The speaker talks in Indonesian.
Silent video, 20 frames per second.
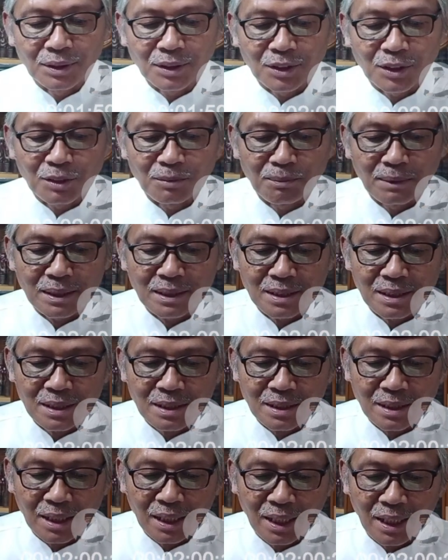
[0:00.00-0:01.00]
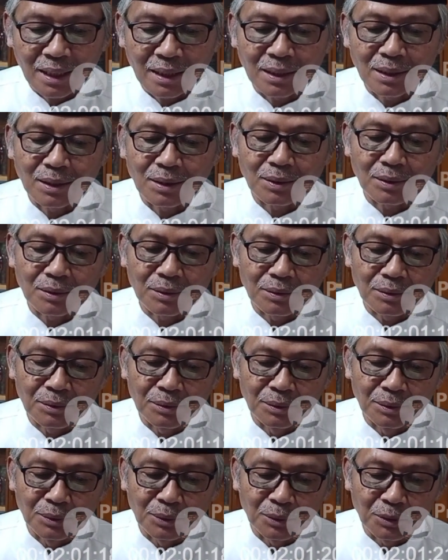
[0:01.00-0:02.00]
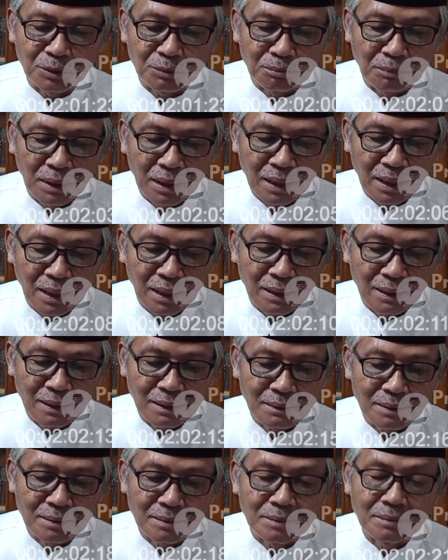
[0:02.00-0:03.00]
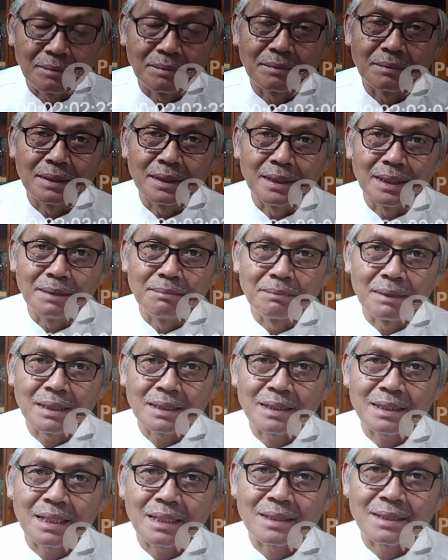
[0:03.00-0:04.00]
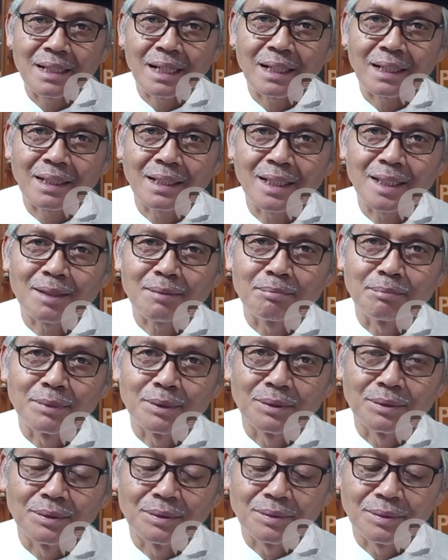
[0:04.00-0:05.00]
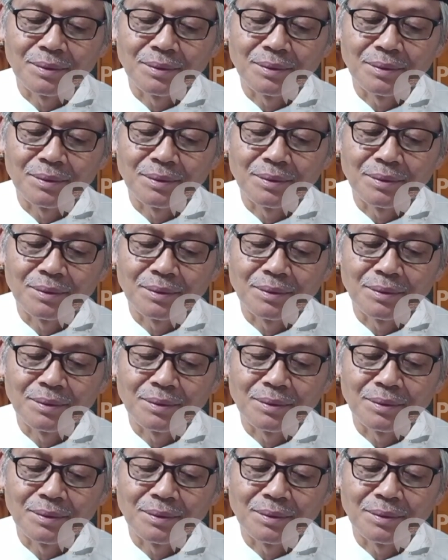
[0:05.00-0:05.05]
engkau masih sehat untuk bekal di masa sakitmu